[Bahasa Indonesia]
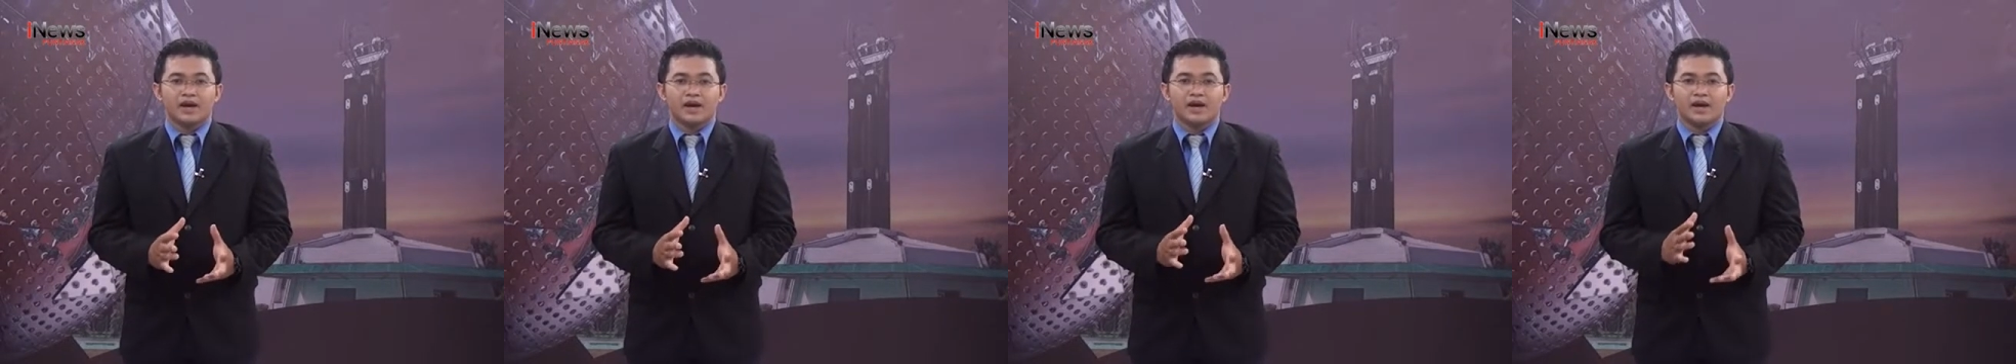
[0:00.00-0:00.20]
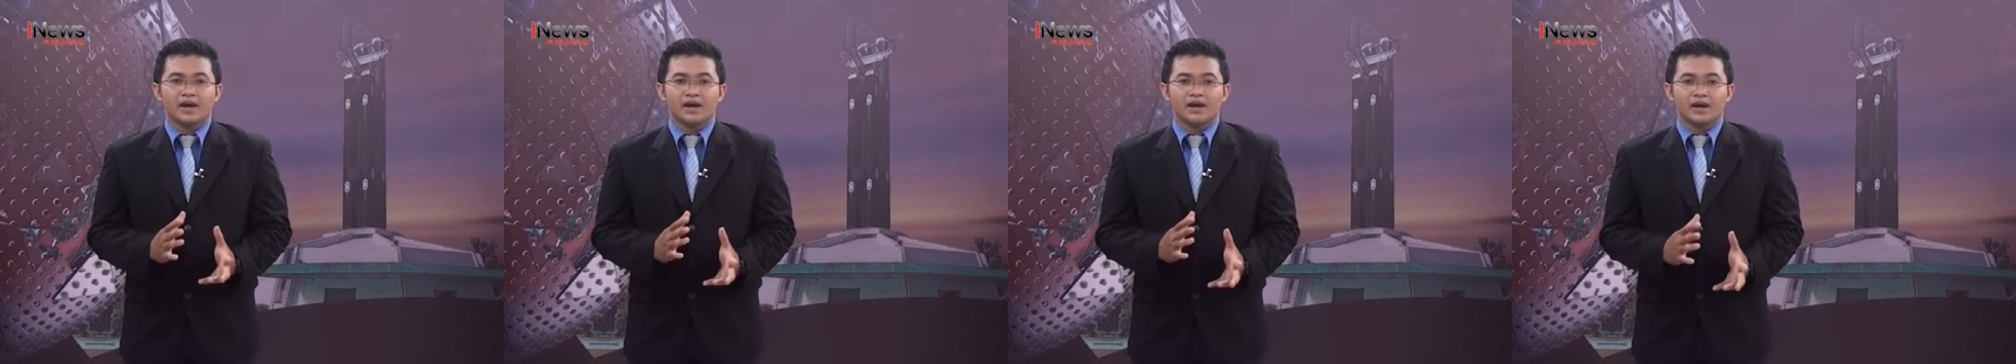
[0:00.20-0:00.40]

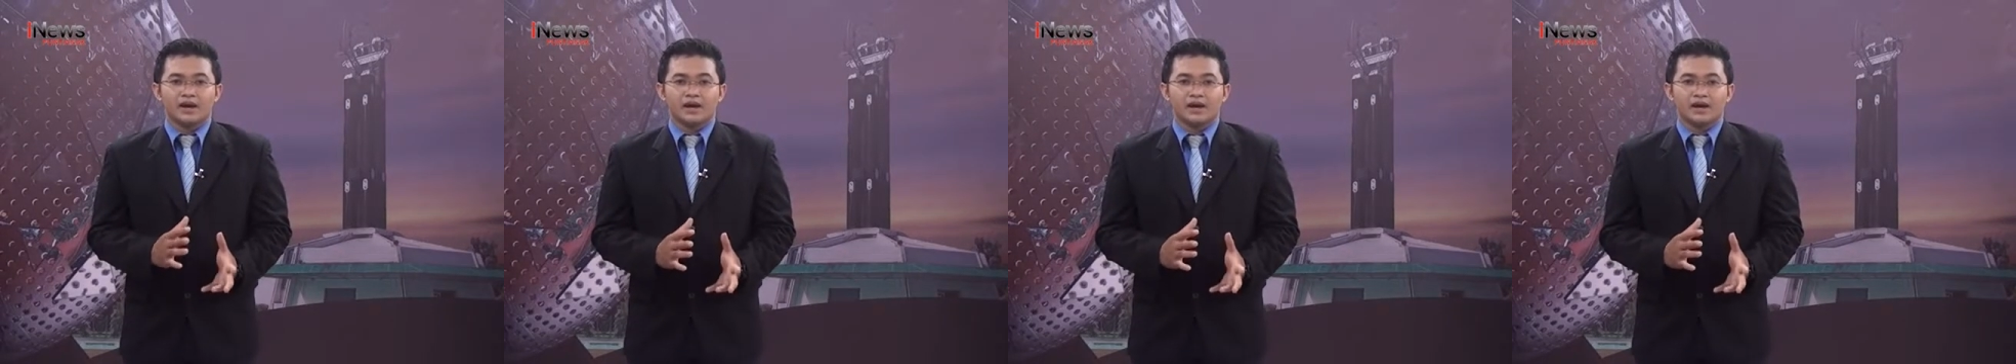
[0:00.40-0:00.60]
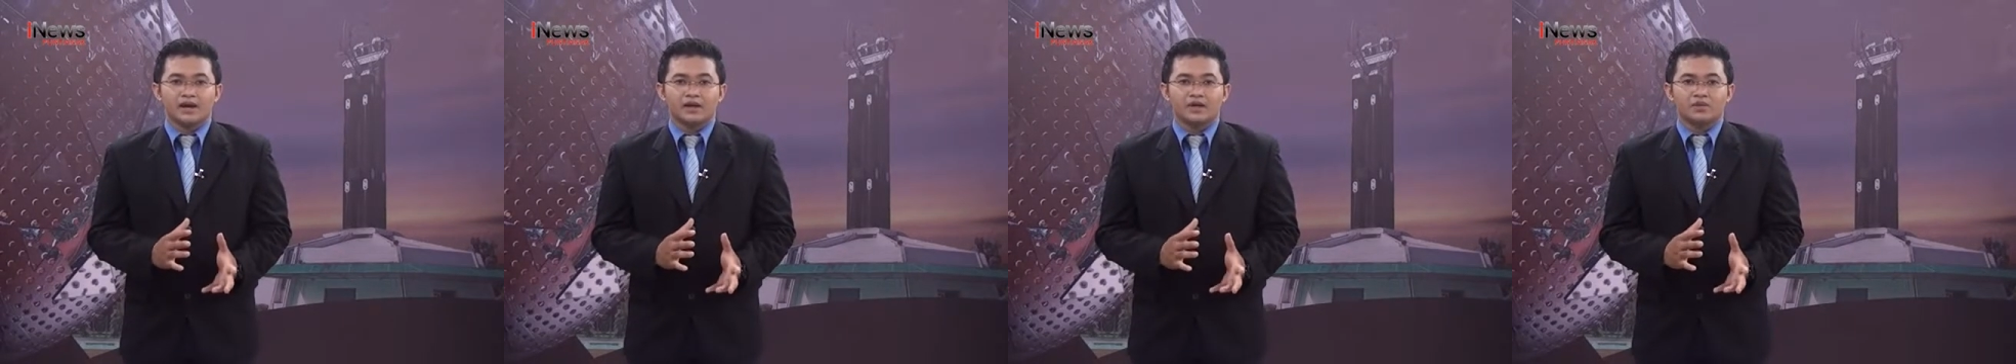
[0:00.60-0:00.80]

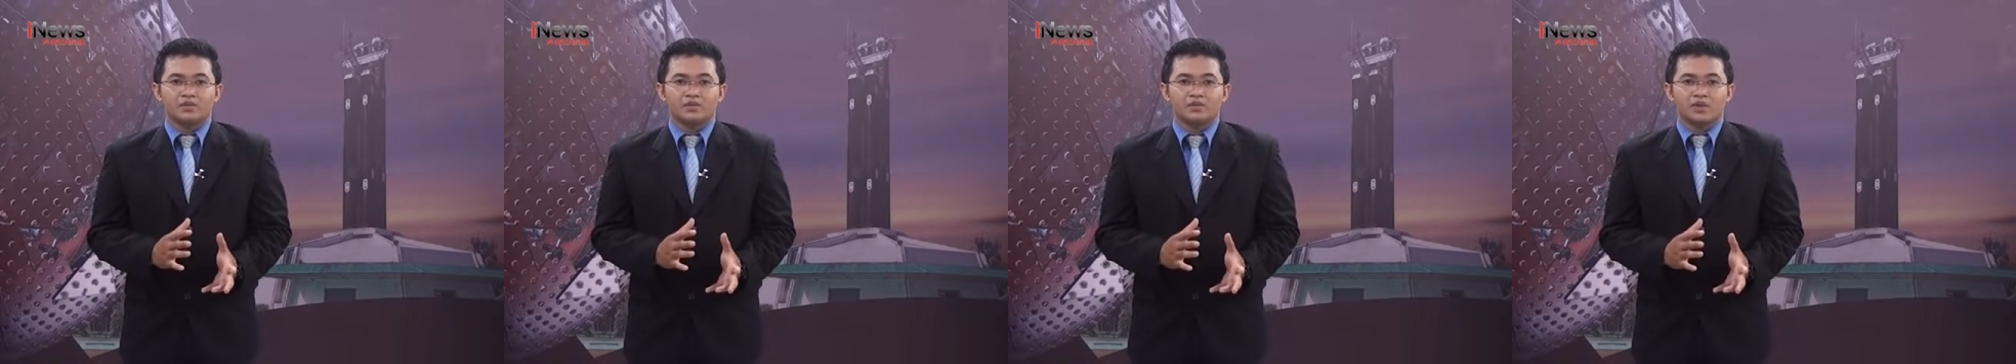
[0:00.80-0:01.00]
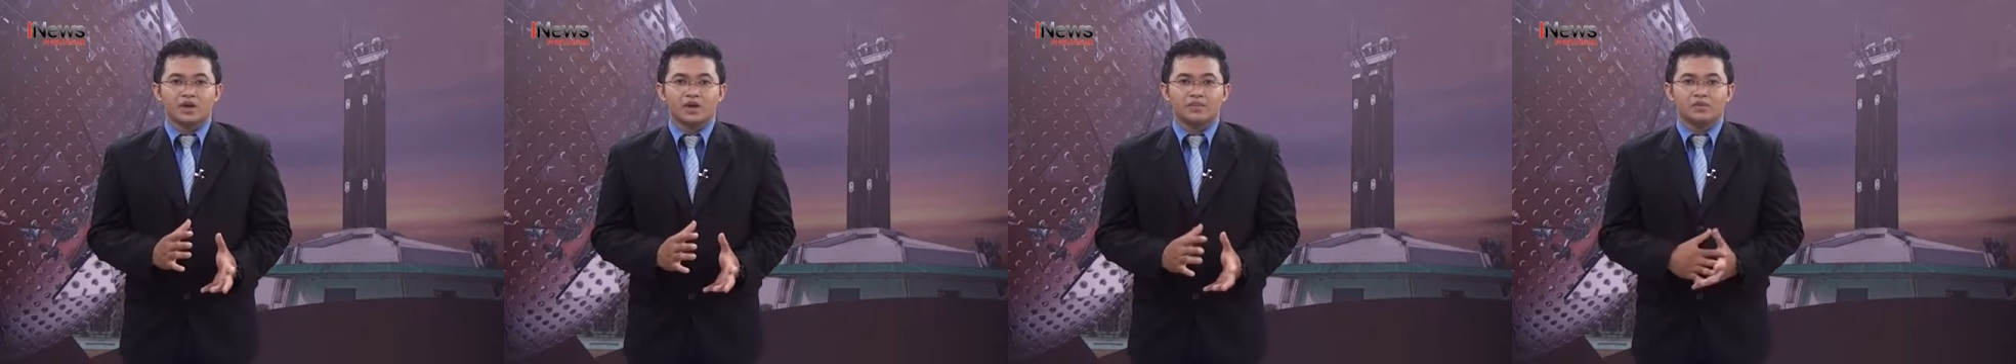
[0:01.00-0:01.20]
angka
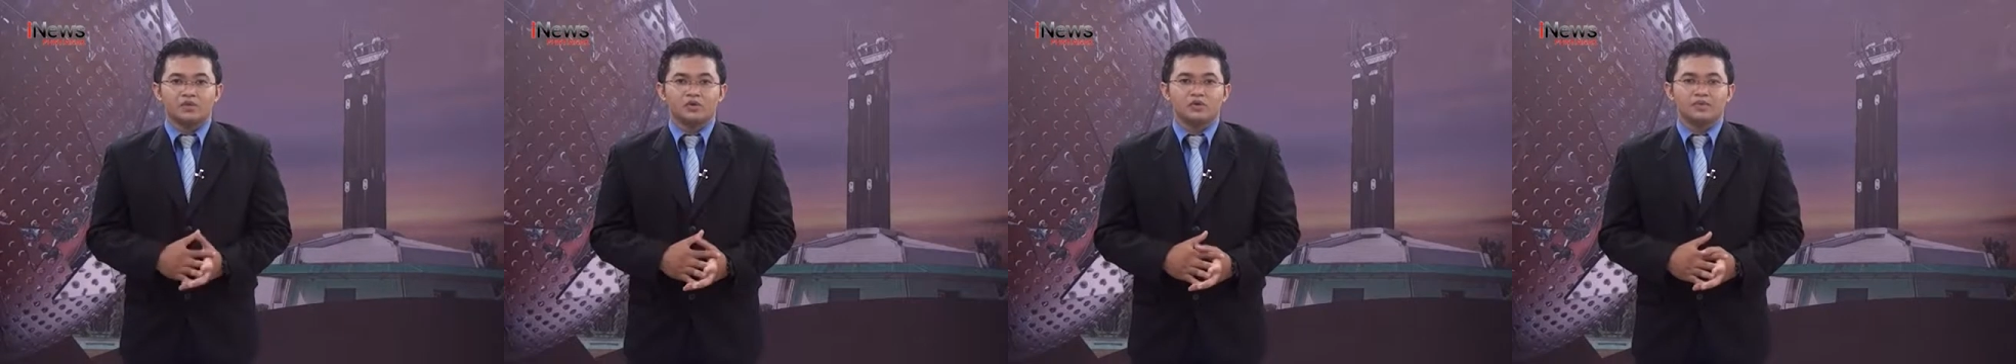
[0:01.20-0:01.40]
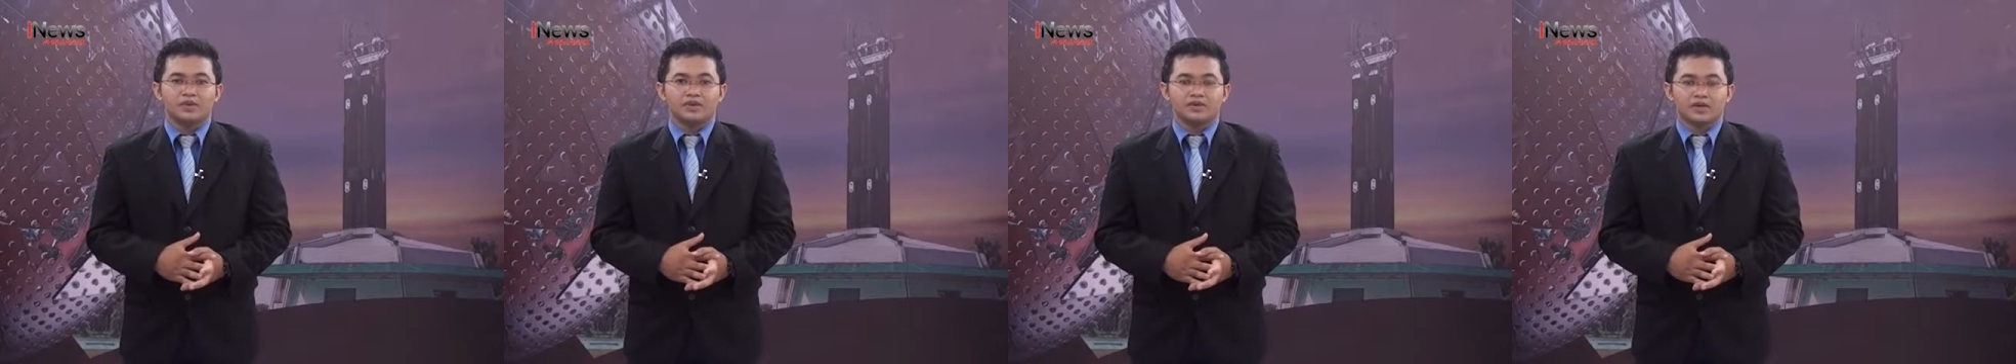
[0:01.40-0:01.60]
20%
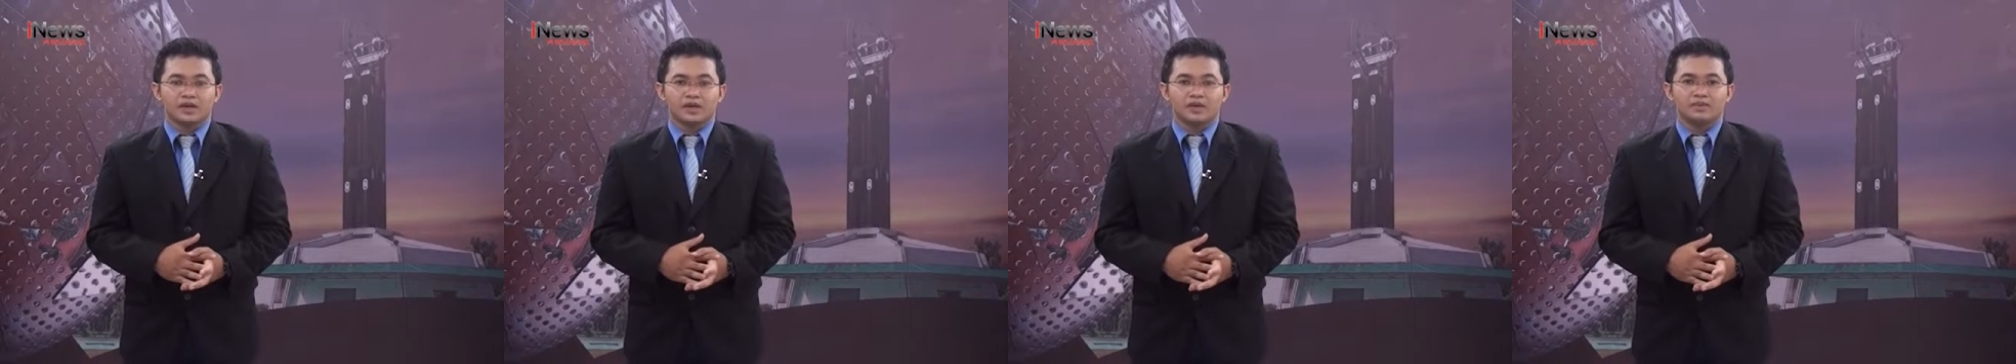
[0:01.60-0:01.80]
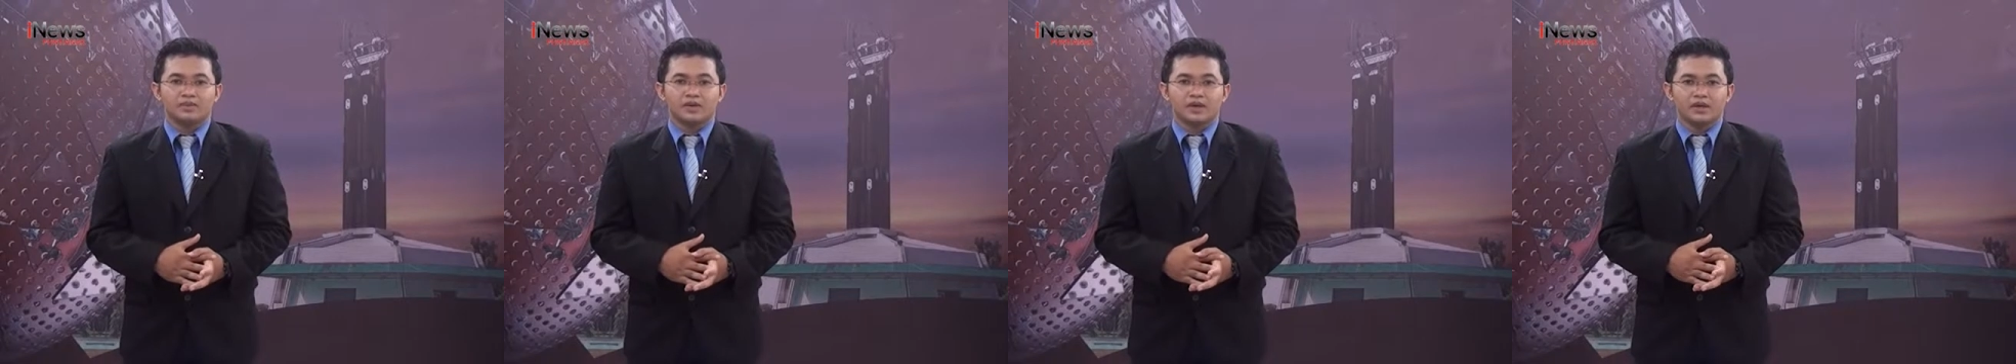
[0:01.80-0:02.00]

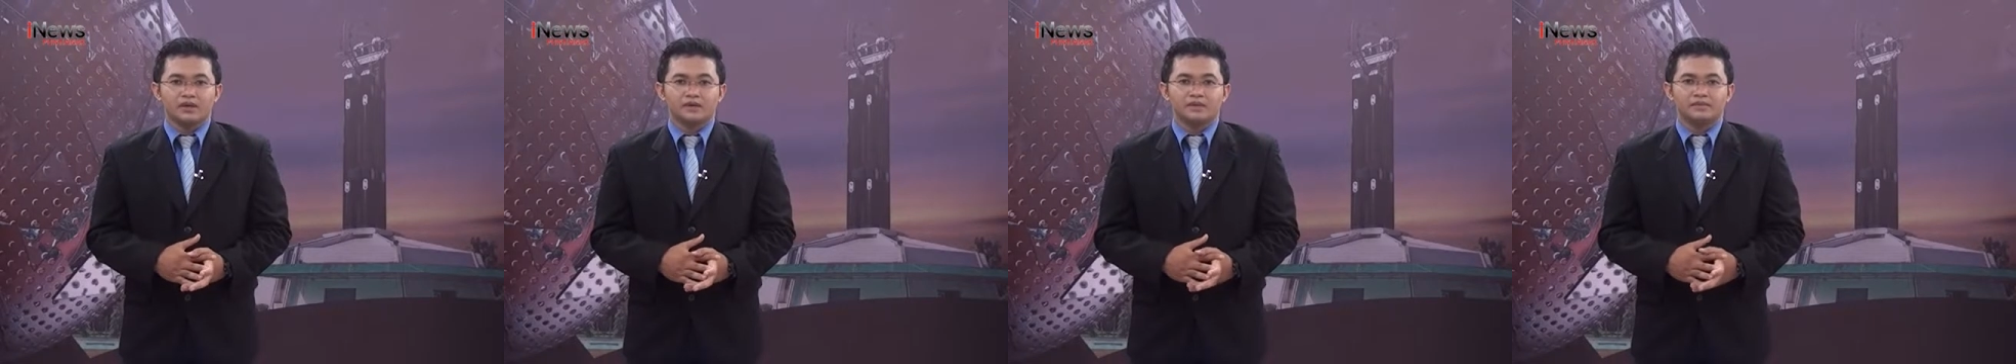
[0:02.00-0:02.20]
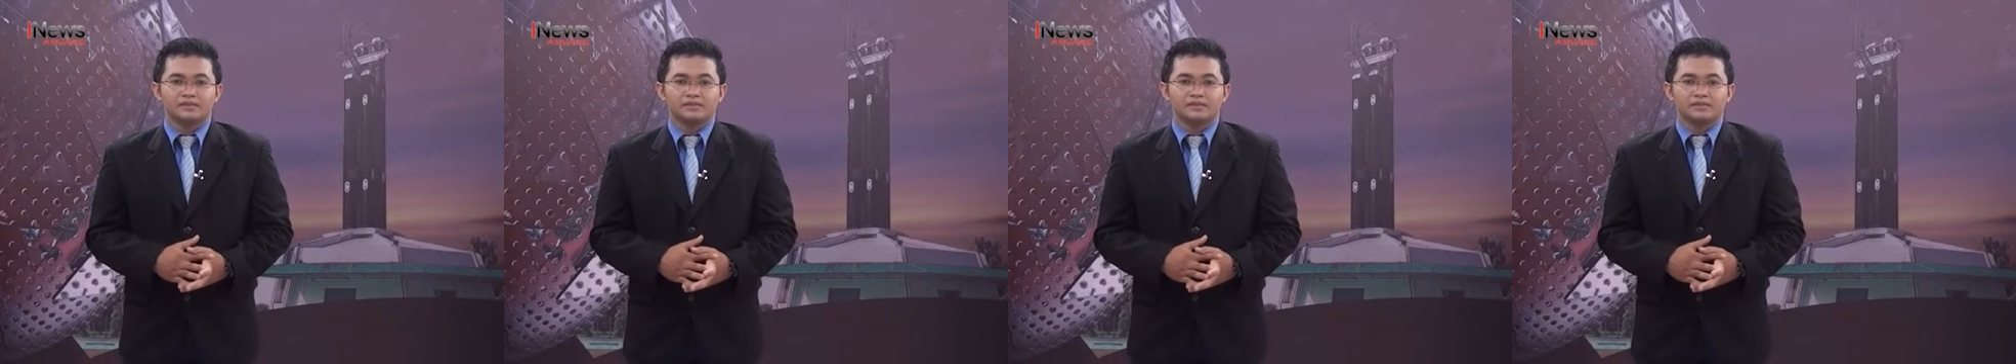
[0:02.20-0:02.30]
lebih.